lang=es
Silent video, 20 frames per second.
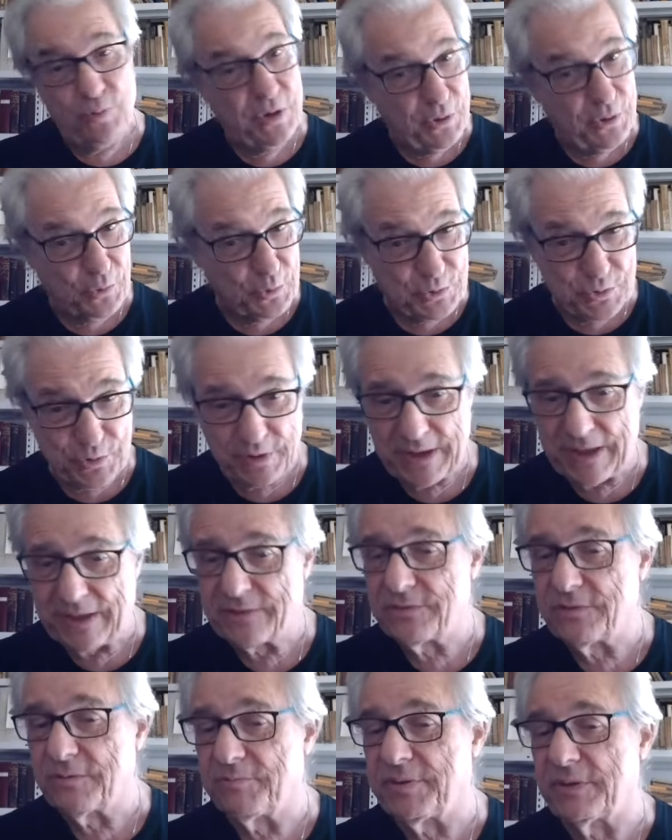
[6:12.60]
muy ducho en
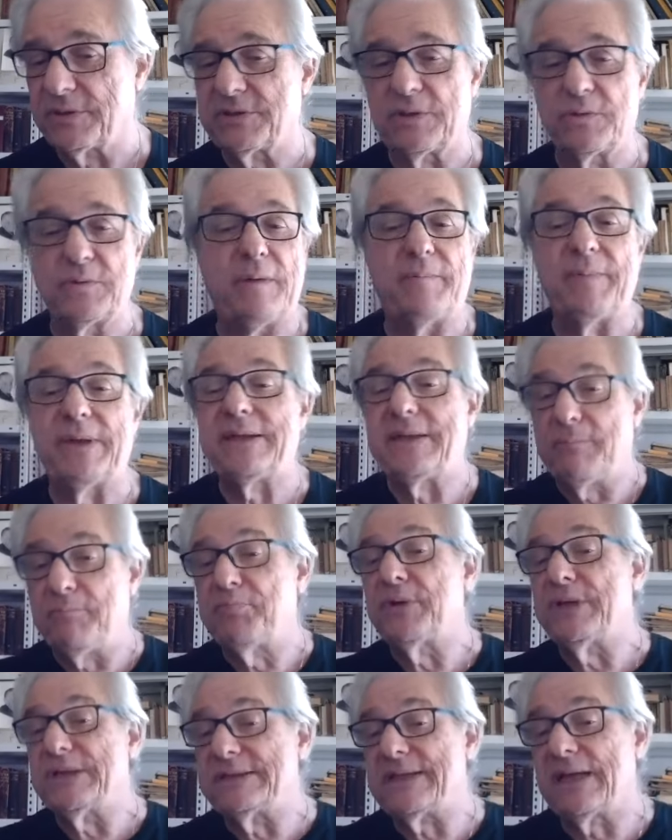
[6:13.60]
esto, pero seguramente
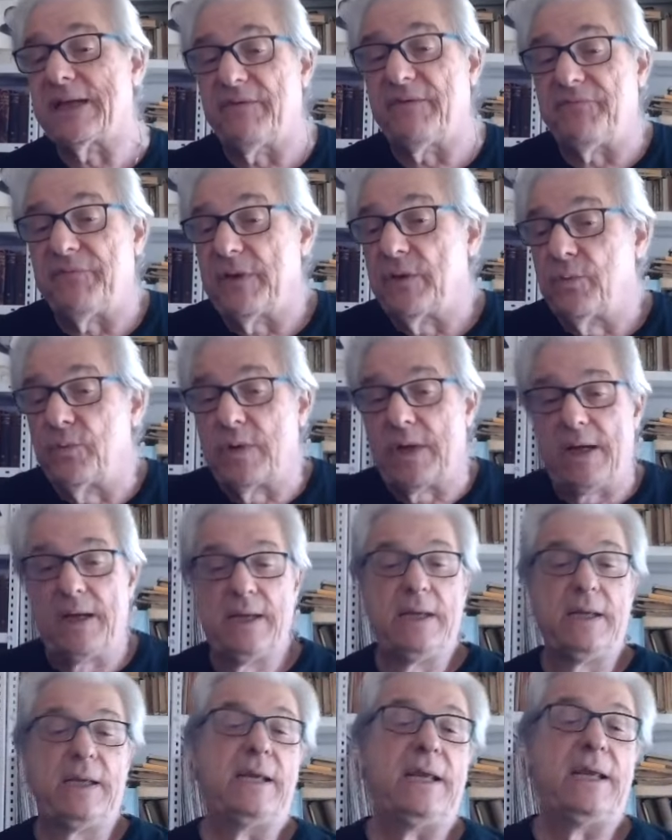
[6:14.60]
puede ser que
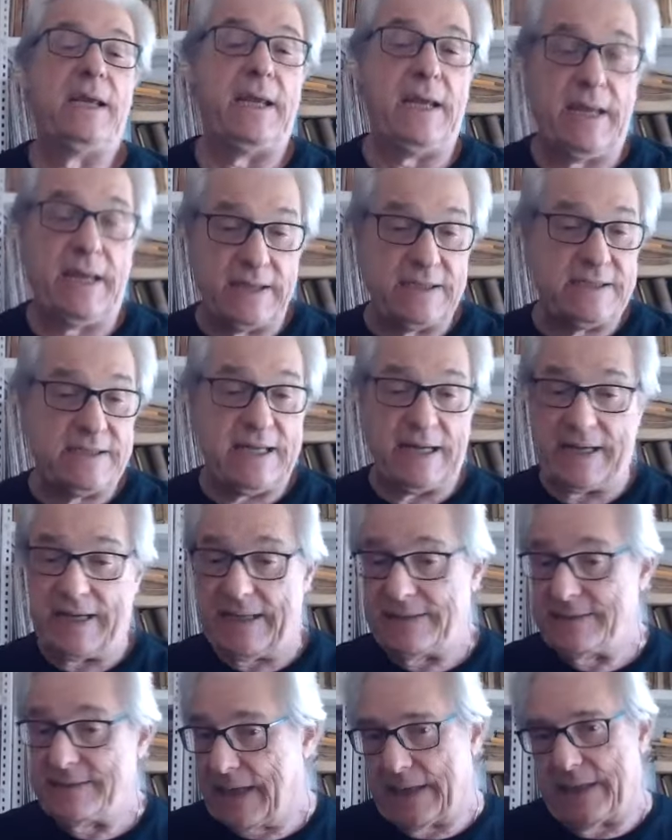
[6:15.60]
figure en
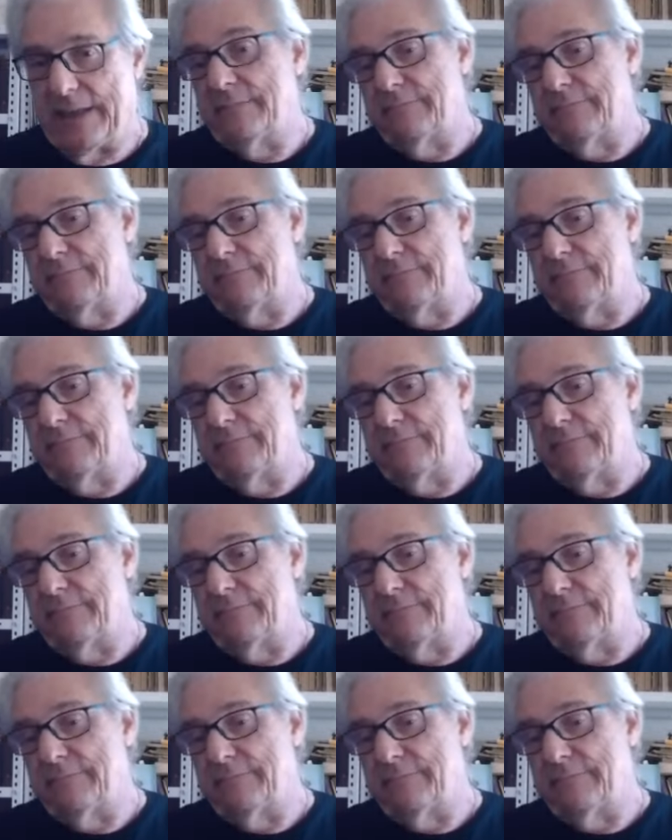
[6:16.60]
Internet, ya